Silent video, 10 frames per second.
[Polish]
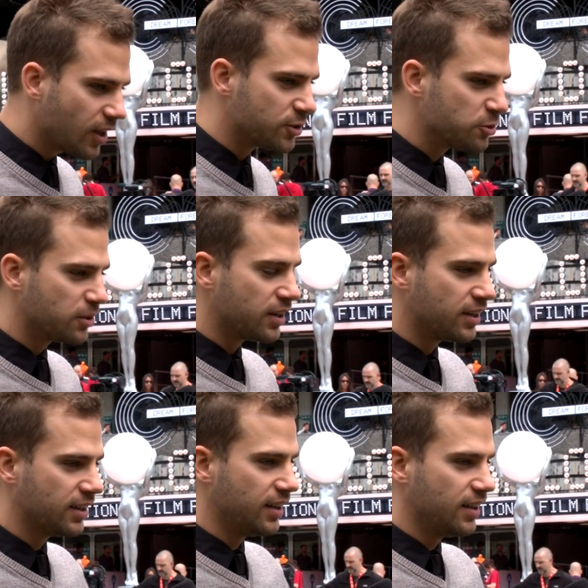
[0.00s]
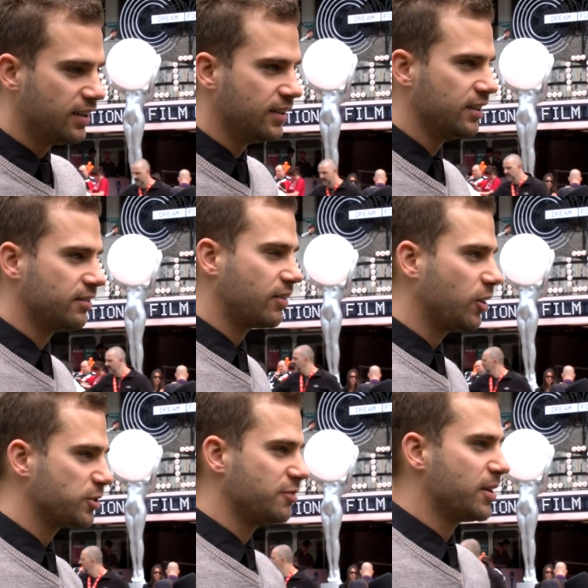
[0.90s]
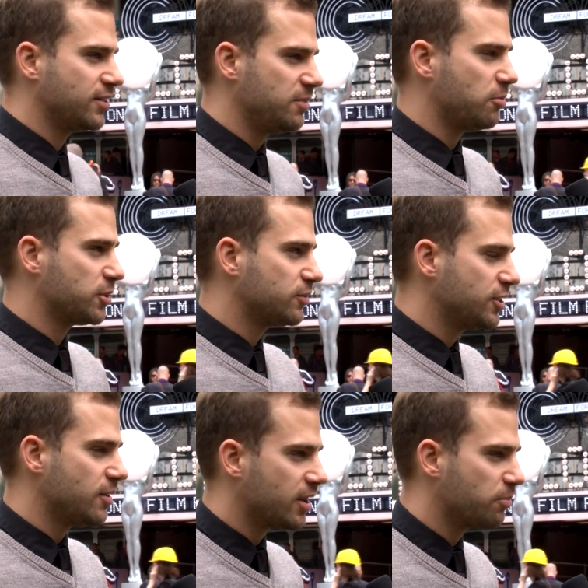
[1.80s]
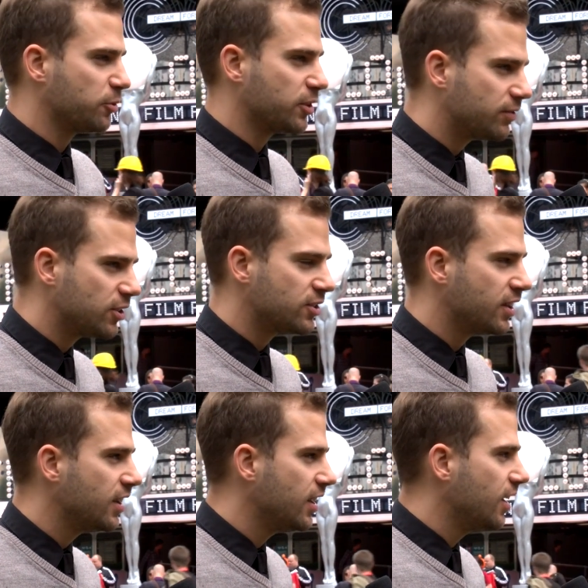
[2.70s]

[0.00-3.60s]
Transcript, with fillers: dżunglę e, w Ekwadorze i w Brazylii poprzez swoje działania pornograficzne.